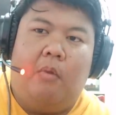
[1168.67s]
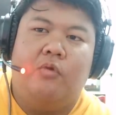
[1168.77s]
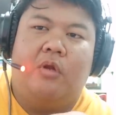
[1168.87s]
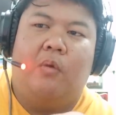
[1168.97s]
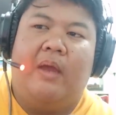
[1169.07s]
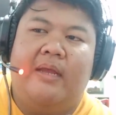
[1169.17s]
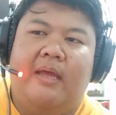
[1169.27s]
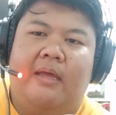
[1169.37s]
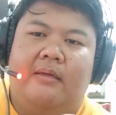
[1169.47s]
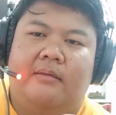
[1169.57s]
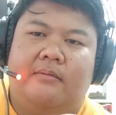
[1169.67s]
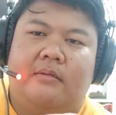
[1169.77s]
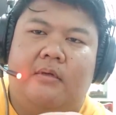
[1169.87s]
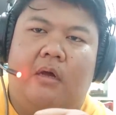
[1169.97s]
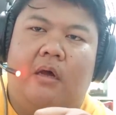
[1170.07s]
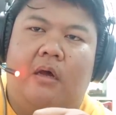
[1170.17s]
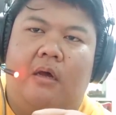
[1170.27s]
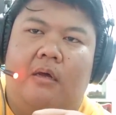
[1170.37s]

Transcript: พอหยุดเอาไว้เนี่ยก็